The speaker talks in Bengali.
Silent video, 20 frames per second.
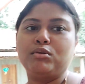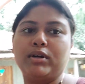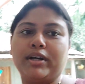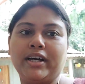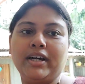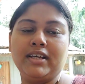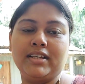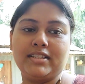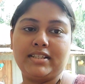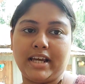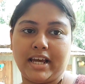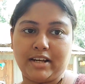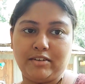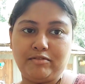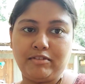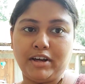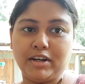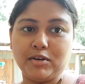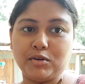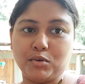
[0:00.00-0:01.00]
করে স্ট্যান্ড
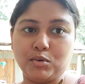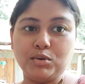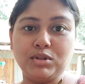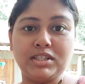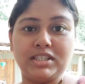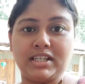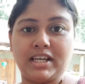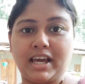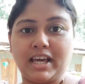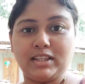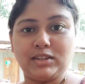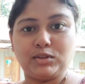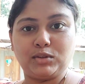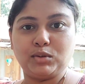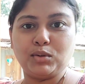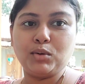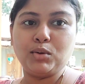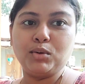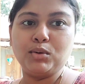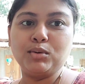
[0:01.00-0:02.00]
ফ্যান ঘুরছে
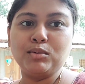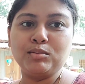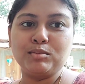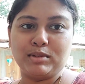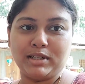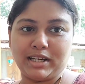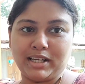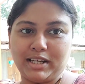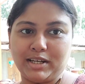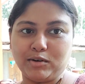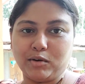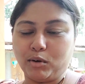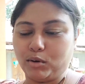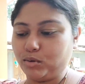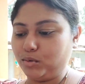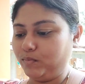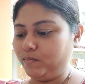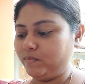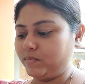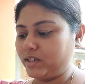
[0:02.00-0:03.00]
এত মানে
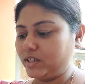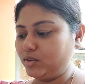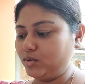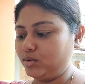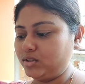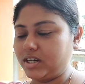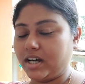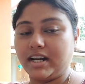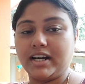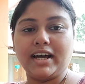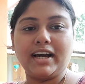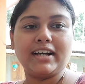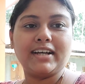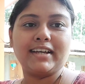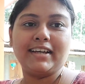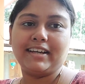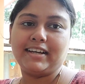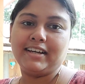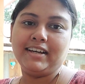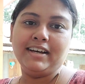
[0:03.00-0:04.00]
গরম কিন্তু চা না
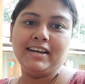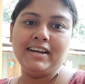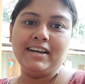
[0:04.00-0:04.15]
খেয়ে